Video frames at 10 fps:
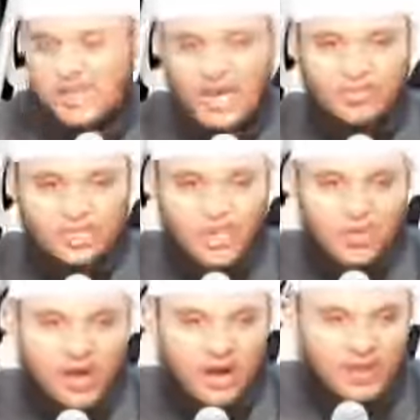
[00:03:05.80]
நபிக்கு அந்த
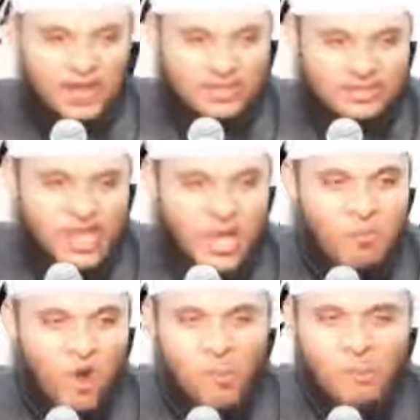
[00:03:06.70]
இழிவு கிடையாது
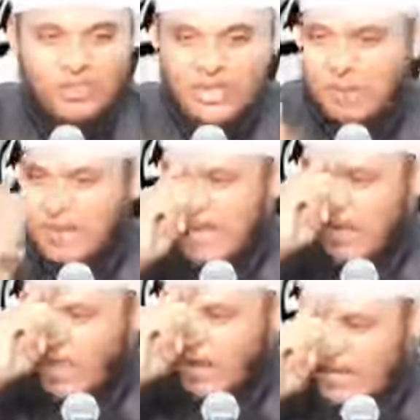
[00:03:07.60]
முகம்மது நபிக்கு
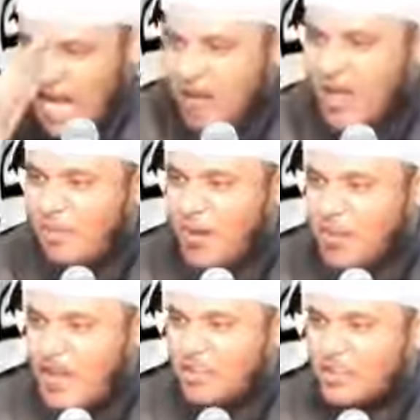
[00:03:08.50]
அந்த கேவலம்
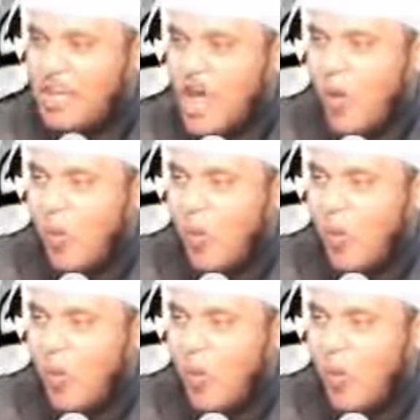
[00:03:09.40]
கிடையாது